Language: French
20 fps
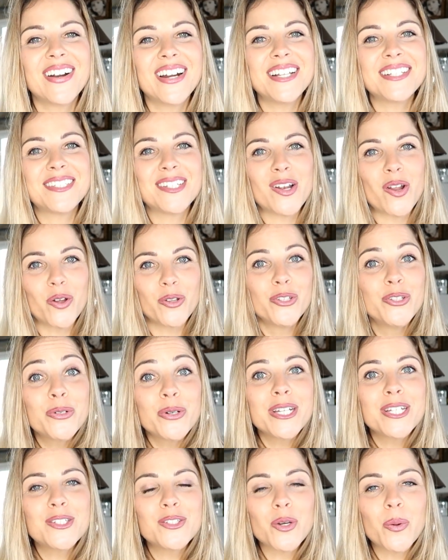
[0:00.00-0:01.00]
voilà, c'est leur
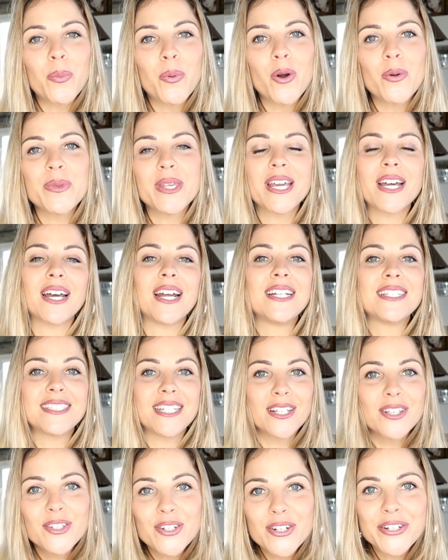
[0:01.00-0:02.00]
nourriture première,
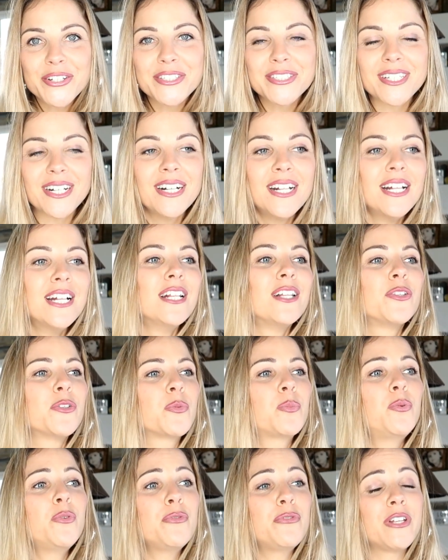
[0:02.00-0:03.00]
elles adorent ça.
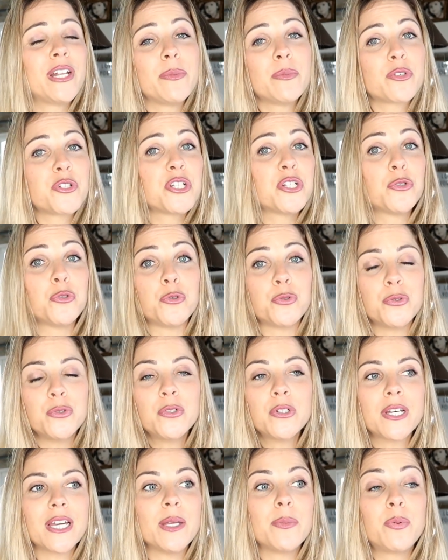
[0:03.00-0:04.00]
Donc plus vous allez manger du
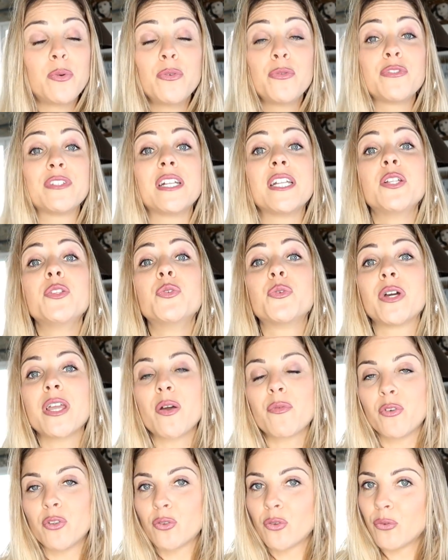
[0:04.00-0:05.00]
sucre et plus vous allez
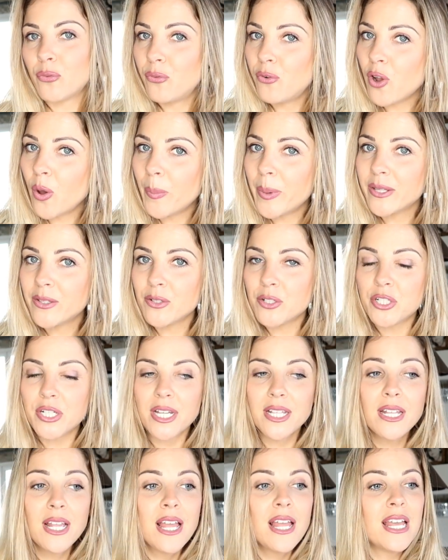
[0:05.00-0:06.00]
nourrir votre flore
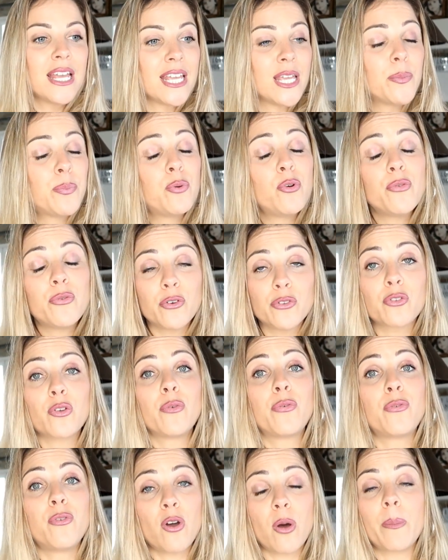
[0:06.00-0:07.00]
pathogène et plus
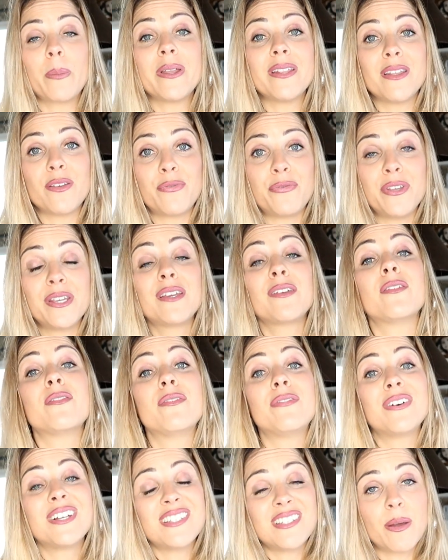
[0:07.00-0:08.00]
votre flore bénéfique
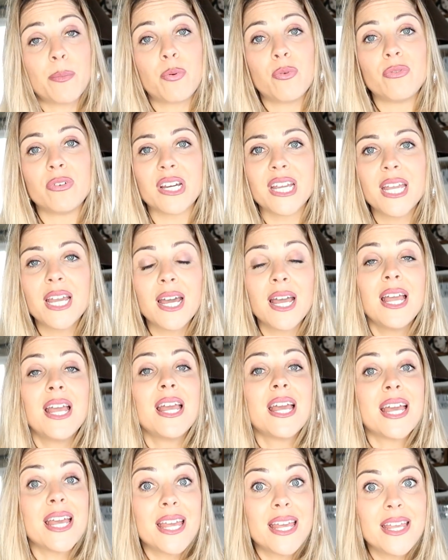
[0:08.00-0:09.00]
va s'appauvrir
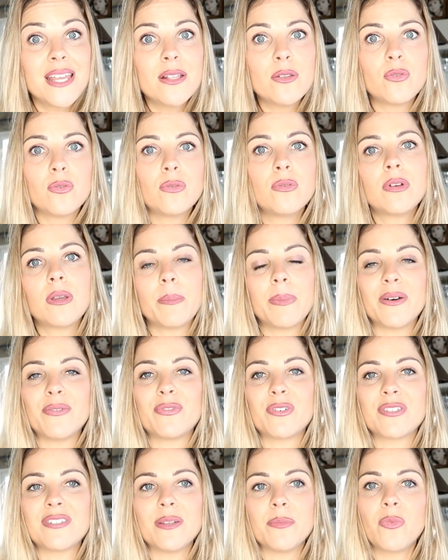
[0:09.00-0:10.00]
et donc bah,
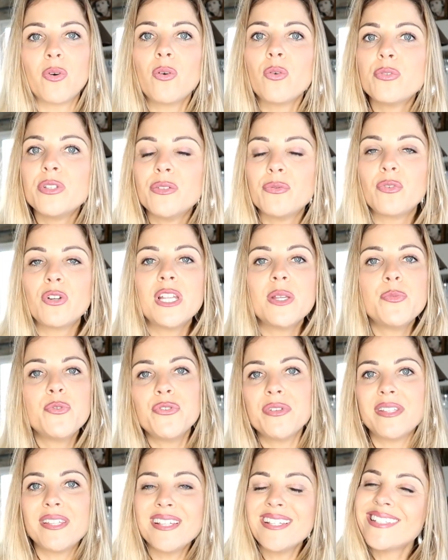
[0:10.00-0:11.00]
forcément au niveau de
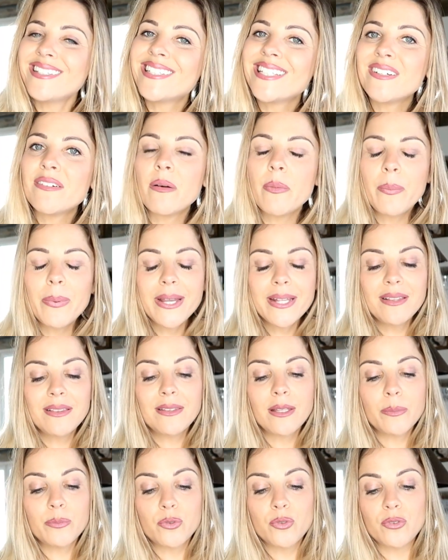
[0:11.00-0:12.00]
l'immunité ça va pas
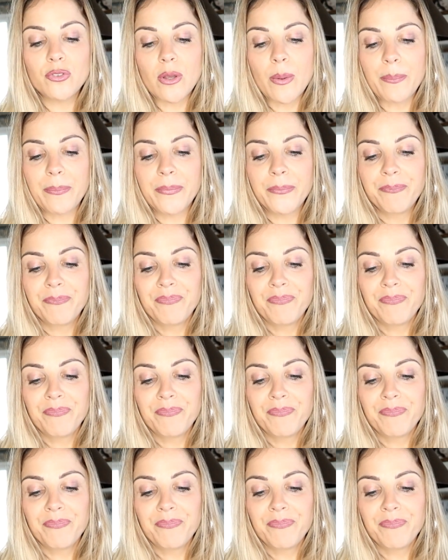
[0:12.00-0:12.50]
être top du top.